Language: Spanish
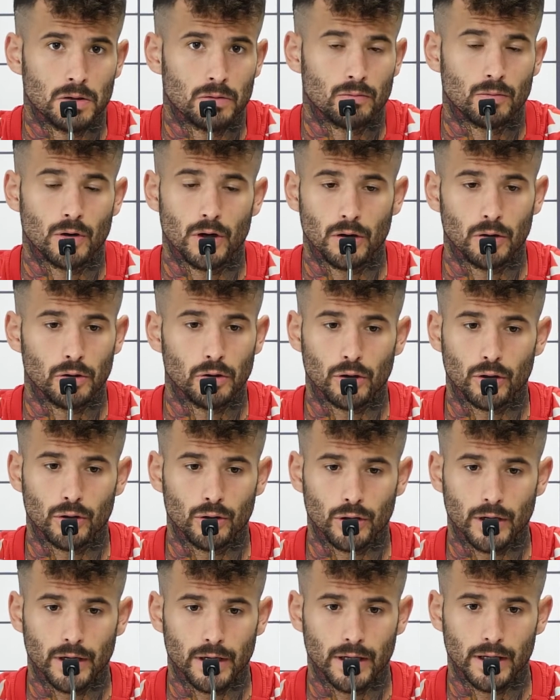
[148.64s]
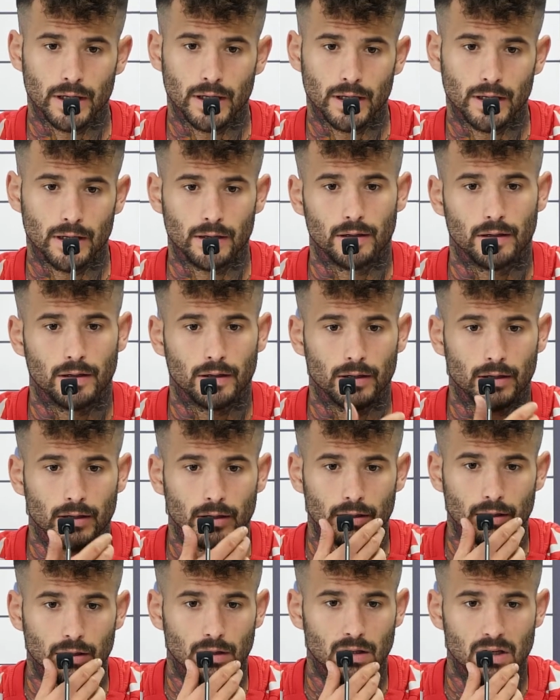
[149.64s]
Bueno, yo creo que
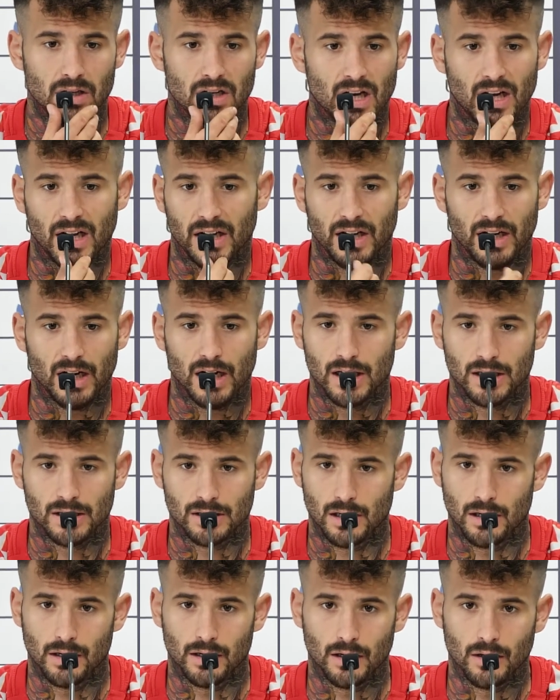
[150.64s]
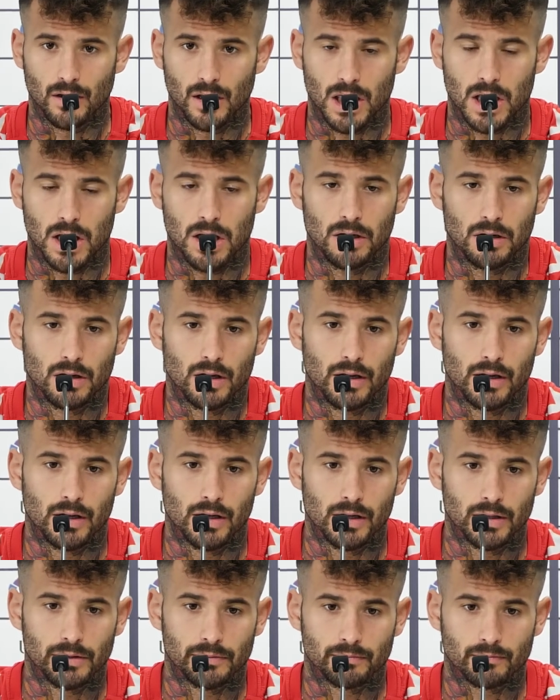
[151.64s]
eh, en líneas generales, eh, quiero decir,
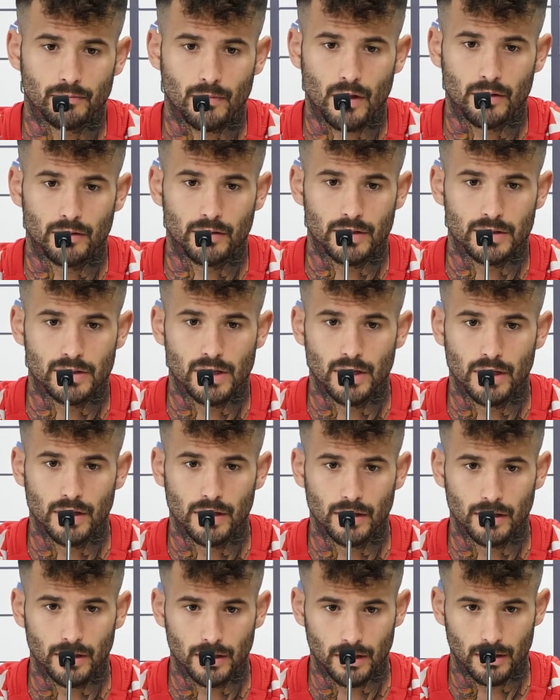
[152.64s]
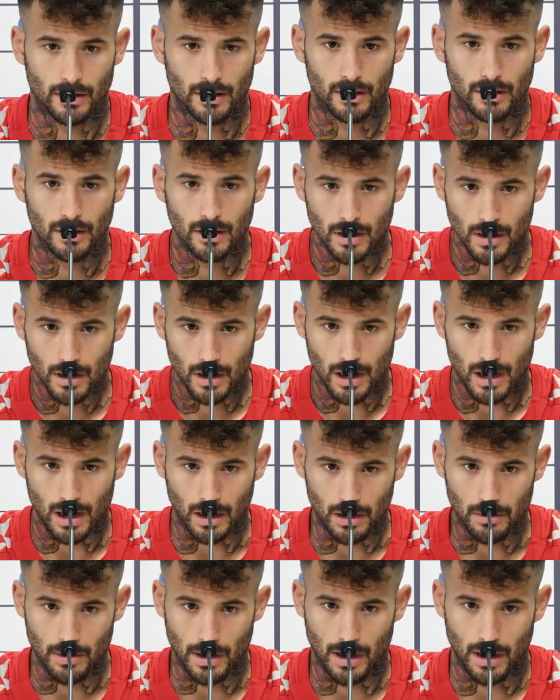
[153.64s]
eh, desde
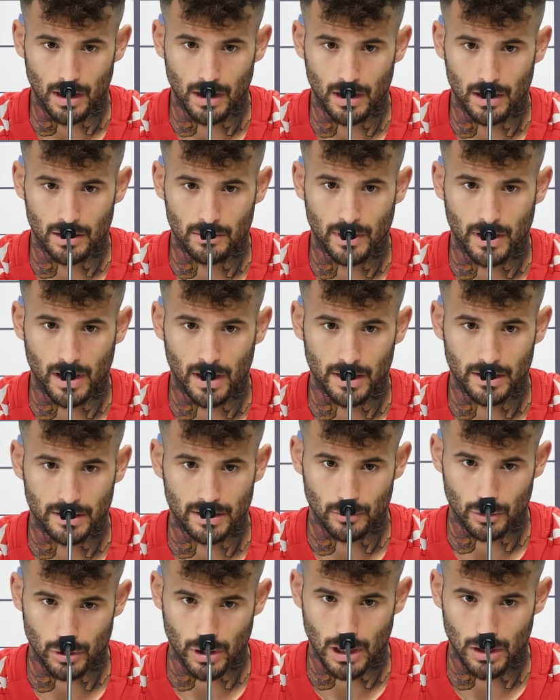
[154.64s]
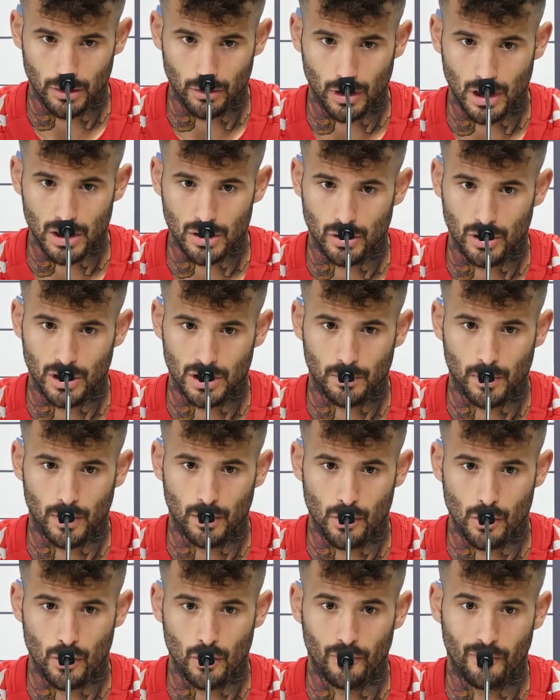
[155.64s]
arriba es verdad que estamos creando ocasiones,
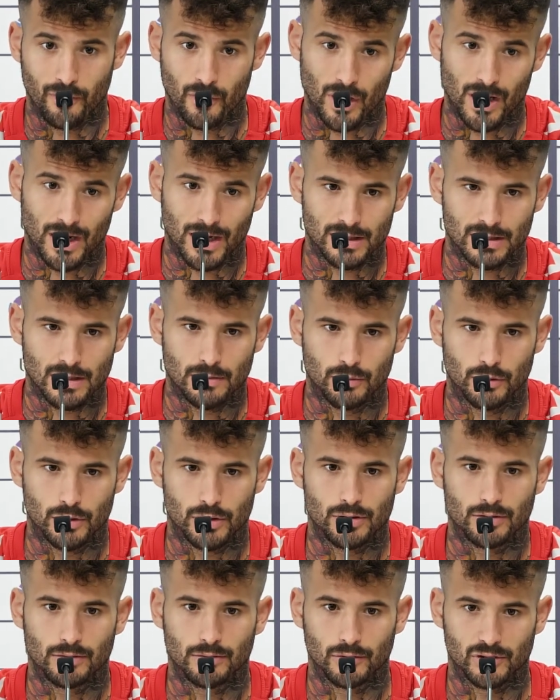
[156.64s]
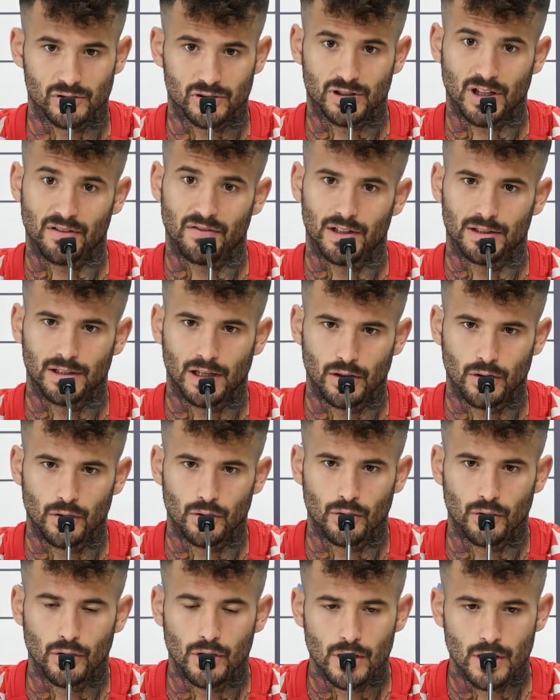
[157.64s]
pero fuera de casa pues nos está
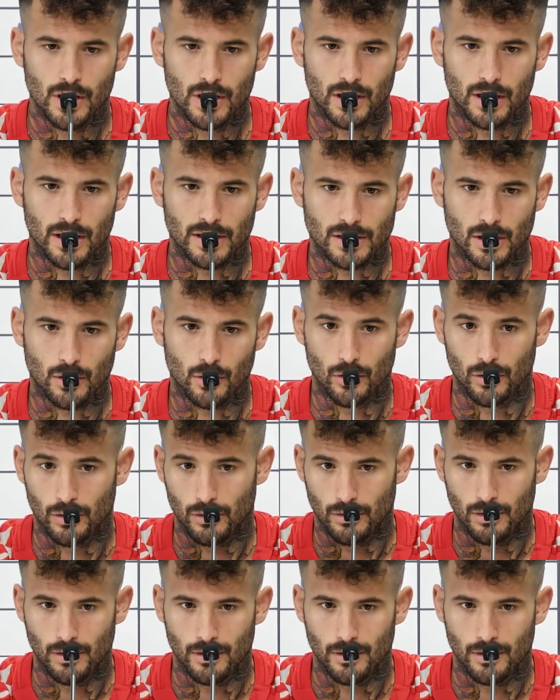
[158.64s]
faltando ese gol.